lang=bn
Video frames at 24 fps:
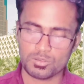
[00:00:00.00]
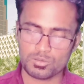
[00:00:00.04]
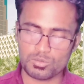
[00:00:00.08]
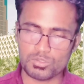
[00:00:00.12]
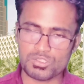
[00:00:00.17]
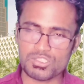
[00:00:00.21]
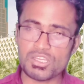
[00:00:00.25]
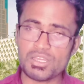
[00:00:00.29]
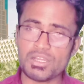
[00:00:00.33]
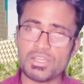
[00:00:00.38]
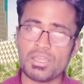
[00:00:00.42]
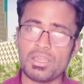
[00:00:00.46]
তো
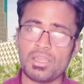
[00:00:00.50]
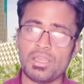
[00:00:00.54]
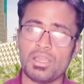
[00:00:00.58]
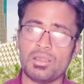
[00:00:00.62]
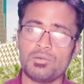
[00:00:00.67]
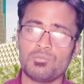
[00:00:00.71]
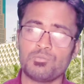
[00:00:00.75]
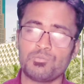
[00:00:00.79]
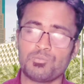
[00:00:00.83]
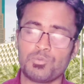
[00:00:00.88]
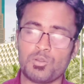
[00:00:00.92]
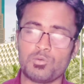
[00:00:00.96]
যারা
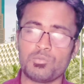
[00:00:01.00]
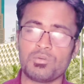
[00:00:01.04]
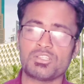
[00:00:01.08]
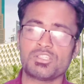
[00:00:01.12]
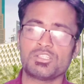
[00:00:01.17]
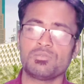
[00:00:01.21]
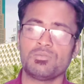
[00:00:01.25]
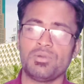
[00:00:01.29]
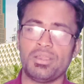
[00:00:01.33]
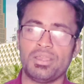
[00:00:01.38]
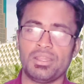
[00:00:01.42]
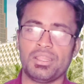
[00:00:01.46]

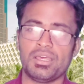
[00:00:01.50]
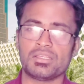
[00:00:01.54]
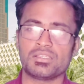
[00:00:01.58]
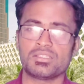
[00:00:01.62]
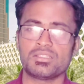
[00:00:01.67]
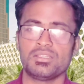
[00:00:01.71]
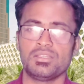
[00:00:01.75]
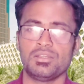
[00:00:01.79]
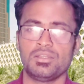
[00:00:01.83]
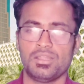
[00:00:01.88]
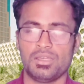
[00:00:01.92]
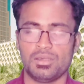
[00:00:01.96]
প্রবাসী বাইরা
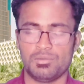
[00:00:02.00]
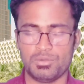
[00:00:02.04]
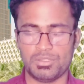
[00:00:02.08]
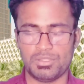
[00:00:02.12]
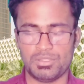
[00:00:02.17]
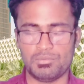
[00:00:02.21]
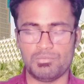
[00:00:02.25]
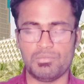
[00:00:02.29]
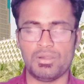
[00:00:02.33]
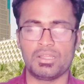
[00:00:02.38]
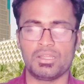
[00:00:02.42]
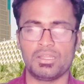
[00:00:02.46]
আছেন
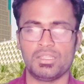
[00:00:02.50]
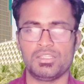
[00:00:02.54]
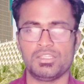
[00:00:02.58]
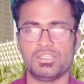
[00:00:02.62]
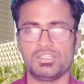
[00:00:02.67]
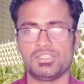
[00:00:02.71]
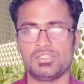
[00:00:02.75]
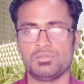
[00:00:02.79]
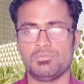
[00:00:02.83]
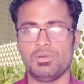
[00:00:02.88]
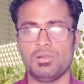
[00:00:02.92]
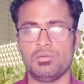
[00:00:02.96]
আমাদের
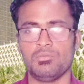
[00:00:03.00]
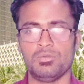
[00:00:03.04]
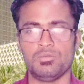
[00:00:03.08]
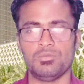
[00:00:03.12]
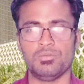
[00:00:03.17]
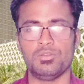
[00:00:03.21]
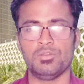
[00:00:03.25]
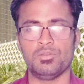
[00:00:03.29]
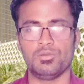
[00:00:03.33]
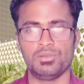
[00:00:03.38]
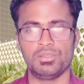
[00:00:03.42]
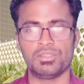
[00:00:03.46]
বাংলাদেশে বা
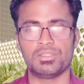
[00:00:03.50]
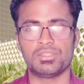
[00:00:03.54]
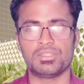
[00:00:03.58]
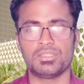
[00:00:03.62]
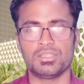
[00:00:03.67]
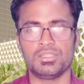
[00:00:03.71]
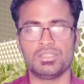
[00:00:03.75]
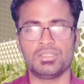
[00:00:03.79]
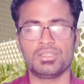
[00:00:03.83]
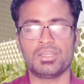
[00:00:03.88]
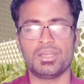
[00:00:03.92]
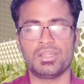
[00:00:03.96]
বিভিন্ন
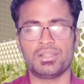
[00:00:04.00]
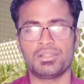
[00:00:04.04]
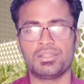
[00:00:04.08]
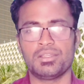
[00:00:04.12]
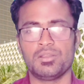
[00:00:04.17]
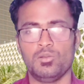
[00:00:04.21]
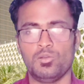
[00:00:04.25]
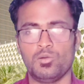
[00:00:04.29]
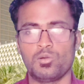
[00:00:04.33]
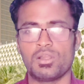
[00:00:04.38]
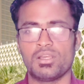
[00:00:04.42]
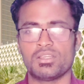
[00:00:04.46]
ইত্যাদি
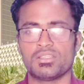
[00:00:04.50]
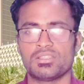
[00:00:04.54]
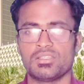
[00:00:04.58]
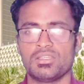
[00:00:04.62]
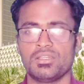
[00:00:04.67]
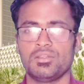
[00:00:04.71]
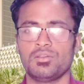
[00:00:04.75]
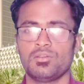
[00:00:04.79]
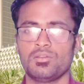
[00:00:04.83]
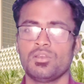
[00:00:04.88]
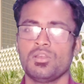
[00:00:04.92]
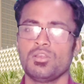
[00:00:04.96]
কান্ট্রির লোক
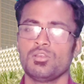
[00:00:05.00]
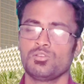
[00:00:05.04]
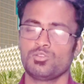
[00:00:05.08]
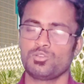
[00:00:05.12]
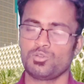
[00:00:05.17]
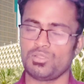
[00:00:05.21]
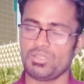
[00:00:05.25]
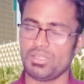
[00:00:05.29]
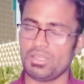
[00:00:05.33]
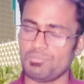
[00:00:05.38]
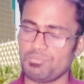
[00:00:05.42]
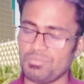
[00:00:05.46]
আছেন
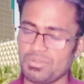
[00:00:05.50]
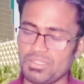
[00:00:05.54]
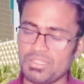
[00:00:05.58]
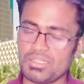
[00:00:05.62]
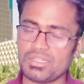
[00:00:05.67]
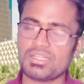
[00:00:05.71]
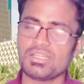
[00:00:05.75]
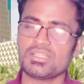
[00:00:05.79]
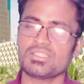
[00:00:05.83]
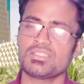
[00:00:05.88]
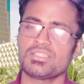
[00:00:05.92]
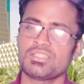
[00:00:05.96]
যদি
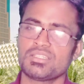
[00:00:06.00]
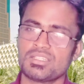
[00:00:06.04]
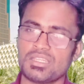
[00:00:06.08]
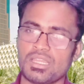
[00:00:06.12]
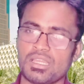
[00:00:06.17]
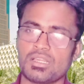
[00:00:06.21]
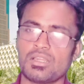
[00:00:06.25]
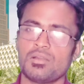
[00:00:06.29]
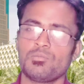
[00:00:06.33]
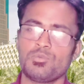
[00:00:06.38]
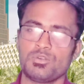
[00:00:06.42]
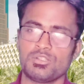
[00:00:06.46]
আপনাদের কাছে
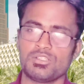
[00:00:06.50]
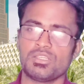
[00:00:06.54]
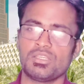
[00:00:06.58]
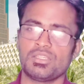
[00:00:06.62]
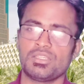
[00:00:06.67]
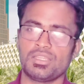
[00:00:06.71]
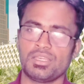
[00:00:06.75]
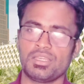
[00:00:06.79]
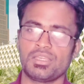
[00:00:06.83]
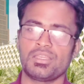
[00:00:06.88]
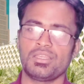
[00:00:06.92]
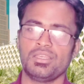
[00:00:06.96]
টাকা পয়সা
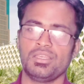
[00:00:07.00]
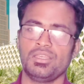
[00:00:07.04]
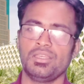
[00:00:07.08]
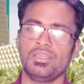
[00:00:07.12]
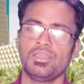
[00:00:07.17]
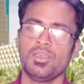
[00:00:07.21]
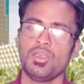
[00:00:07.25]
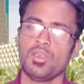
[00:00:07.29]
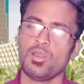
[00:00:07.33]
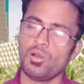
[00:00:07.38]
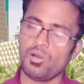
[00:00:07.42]
থাকে